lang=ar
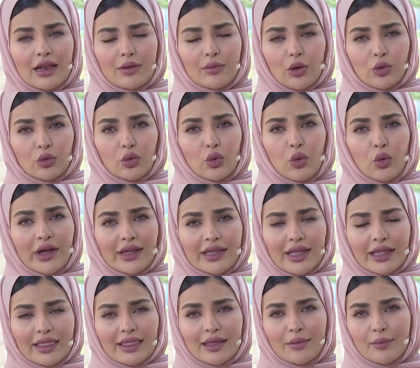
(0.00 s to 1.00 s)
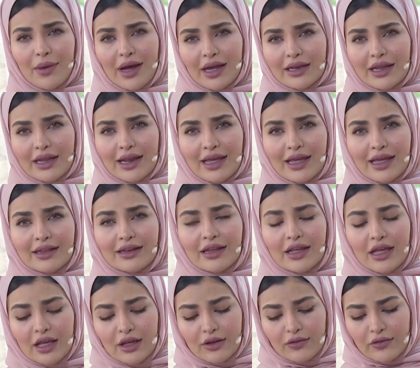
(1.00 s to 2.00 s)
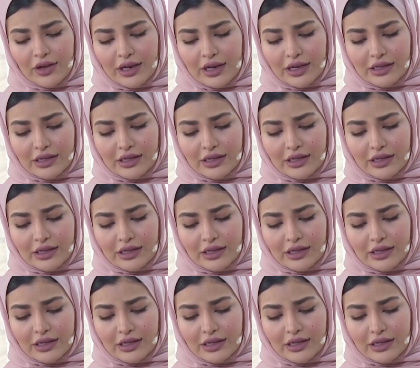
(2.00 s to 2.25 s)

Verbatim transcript: الموضوع ينضم معنا الآن في